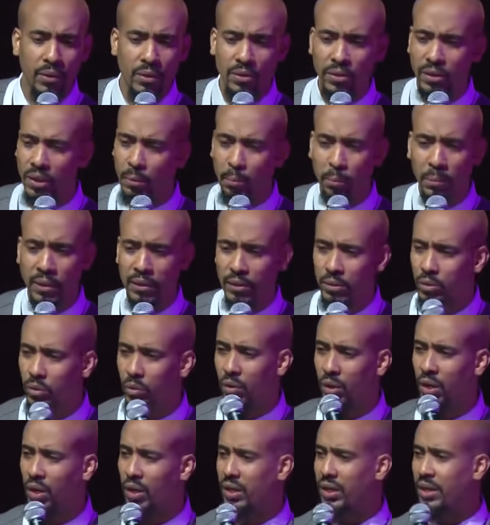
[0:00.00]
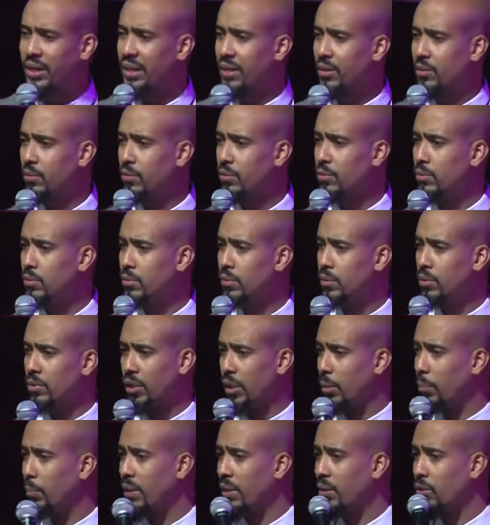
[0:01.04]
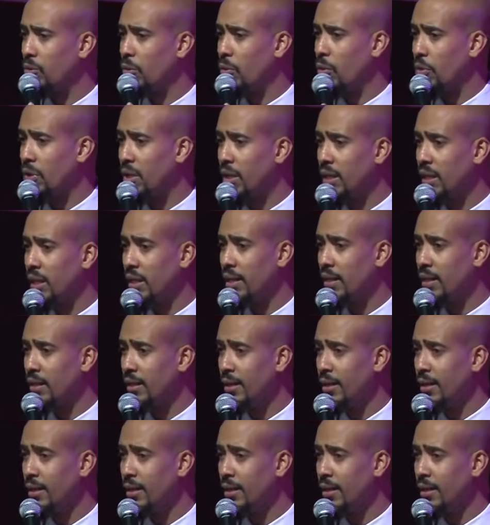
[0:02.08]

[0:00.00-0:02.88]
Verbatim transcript: Tremendo guerrero, tremendo rey,